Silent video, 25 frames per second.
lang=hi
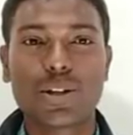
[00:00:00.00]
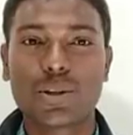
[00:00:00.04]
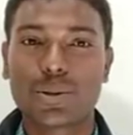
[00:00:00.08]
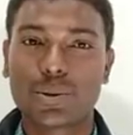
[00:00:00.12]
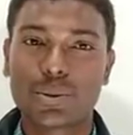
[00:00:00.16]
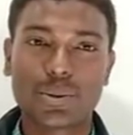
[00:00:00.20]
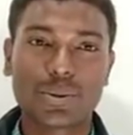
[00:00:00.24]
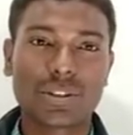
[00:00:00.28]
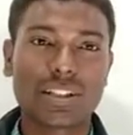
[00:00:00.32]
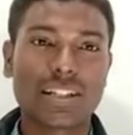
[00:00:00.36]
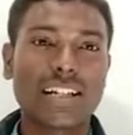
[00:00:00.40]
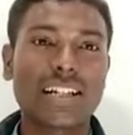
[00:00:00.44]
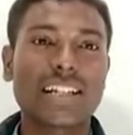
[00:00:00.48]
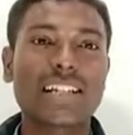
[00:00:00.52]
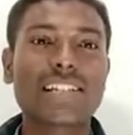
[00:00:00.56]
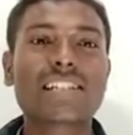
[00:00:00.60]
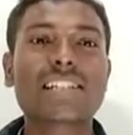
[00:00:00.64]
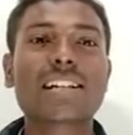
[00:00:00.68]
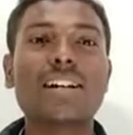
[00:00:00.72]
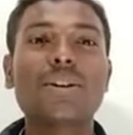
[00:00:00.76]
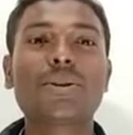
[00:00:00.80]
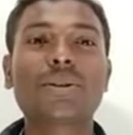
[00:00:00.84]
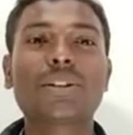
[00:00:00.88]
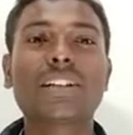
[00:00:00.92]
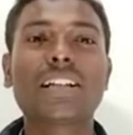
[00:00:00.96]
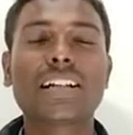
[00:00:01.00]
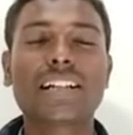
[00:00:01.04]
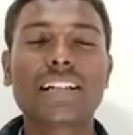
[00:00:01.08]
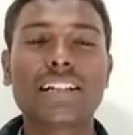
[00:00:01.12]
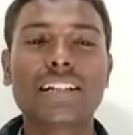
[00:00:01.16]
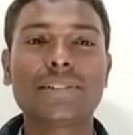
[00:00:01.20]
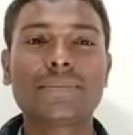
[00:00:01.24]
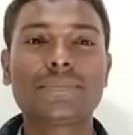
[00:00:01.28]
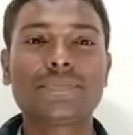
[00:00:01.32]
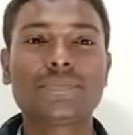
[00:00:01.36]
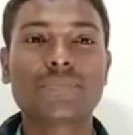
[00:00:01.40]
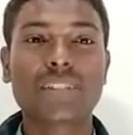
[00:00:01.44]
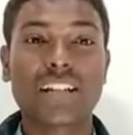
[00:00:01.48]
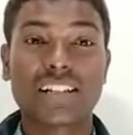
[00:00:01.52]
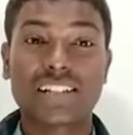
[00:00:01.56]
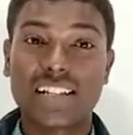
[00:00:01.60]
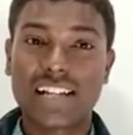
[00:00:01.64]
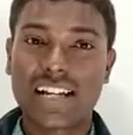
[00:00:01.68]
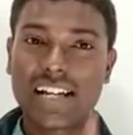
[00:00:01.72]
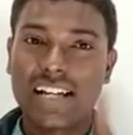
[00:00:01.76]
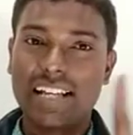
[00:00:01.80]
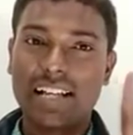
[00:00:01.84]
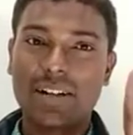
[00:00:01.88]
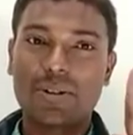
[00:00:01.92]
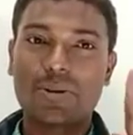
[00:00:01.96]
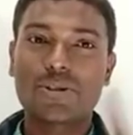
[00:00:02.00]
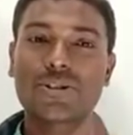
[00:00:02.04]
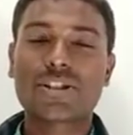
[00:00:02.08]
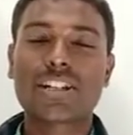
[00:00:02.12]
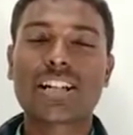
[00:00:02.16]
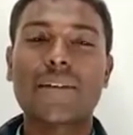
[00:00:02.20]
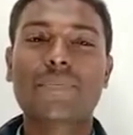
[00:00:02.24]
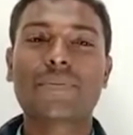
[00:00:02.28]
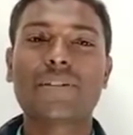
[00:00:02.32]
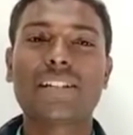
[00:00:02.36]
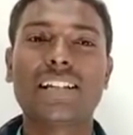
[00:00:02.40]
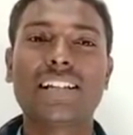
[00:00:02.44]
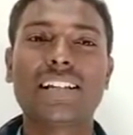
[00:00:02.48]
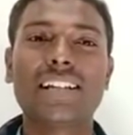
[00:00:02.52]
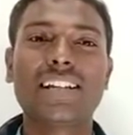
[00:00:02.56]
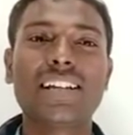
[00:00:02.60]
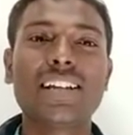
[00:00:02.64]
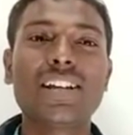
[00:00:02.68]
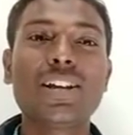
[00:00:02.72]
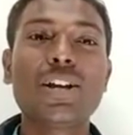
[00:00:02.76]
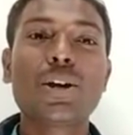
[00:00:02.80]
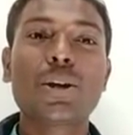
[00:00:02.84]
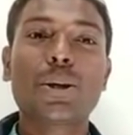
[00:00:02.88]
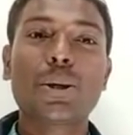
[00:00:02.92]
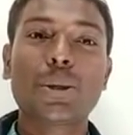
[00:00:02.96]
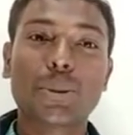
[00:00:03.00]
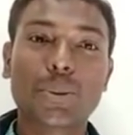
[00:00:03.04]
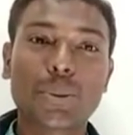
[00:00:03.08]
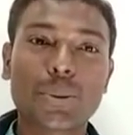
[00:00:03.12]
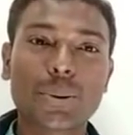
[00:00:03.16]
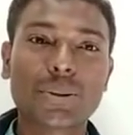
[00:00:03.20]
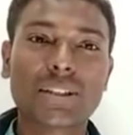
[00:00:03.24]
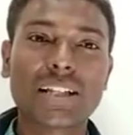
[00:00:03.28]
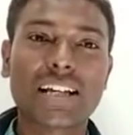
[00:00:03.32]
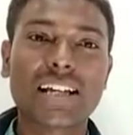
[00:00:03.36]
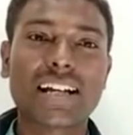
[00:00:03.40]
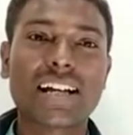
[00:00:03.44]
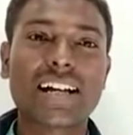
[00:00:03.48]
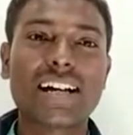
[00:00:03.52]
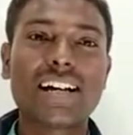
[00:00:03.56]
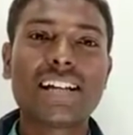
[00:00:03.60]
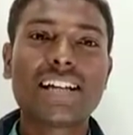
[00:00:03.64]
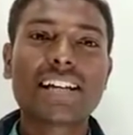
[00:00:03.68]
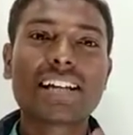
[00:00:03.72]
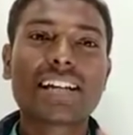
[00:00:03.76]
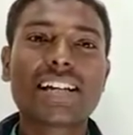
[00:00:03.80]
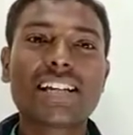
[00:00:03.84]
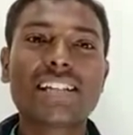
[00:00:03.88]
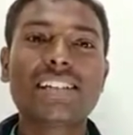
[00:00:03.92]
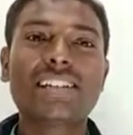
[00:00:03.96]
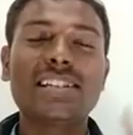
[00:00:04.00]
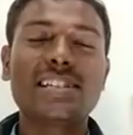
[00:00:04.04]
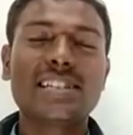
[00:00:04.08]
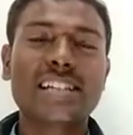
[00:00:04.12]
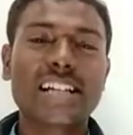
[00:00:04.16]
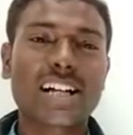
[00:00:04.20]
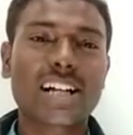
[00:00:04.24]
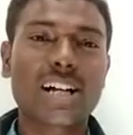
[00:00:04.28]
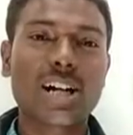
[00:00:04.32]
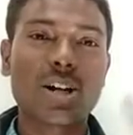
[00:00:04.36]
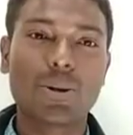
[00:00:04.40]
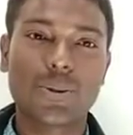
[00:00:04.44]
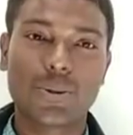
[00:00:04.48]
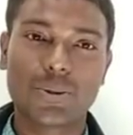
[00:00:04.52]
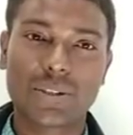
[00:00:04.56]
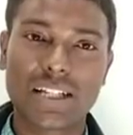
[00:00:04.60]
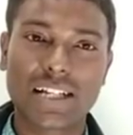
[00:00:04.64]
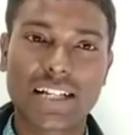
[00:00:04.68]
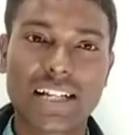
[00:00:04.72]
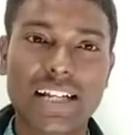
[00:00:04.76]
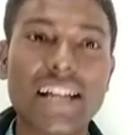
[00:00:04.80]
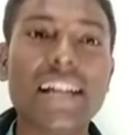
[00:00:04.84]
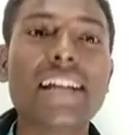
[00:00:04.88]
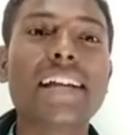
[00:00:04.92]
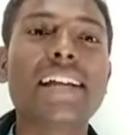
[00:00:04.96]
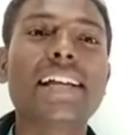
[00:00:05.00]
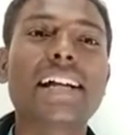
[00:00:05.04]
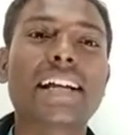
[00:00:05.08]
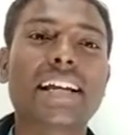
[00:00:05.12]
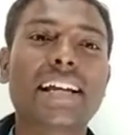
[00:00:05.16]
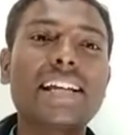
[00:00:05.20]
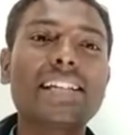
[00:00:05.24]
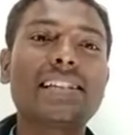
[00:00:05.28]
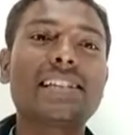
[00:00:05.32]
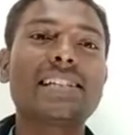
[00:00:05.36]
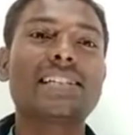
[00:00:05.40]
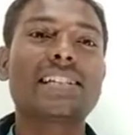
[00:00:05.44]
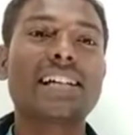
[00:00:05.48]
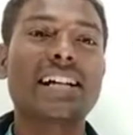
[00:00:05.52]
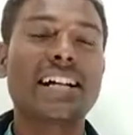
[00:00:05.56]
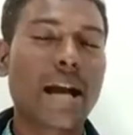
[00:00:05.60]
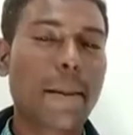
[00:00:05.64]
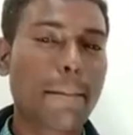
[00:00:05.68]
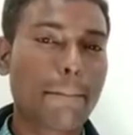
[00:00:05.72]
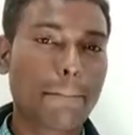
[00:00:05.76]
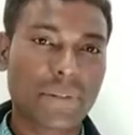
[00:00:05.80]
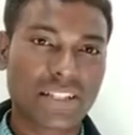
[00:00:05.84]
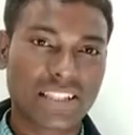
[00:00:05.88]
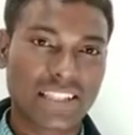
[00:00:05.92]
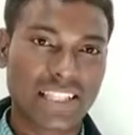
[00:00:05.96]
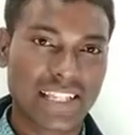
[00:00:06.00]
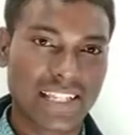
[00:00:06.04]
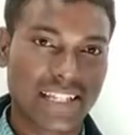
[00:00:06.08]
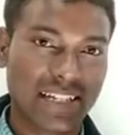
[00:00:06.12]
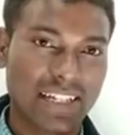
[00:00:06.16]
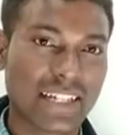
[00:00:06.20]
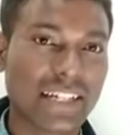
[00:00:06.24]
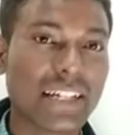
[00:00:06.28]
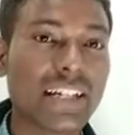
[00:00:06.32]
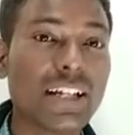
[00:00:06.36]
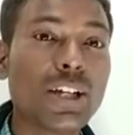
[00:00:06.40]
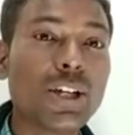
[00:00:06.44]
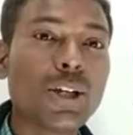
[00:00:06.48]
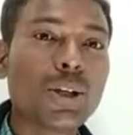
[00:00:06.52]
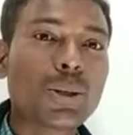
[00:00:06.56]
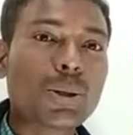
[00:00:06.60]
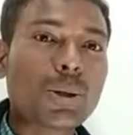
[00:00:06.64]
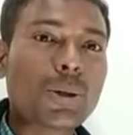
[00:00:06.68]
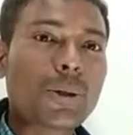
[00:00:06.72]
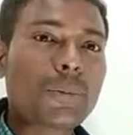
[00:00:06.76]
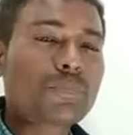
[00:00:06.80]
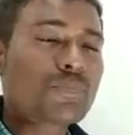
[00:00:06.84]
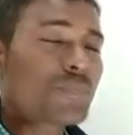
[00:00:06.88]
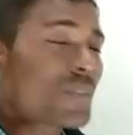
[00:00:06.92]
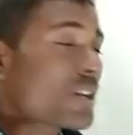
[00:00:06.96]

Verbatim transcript: ध्रुव तारा किसका घोतक है अच्छा हाँ एक क्वेश्चन आपसे है कि ध्रुव तारा किस दिशा का घोतक है या किस दिशा का प्रतीक है तो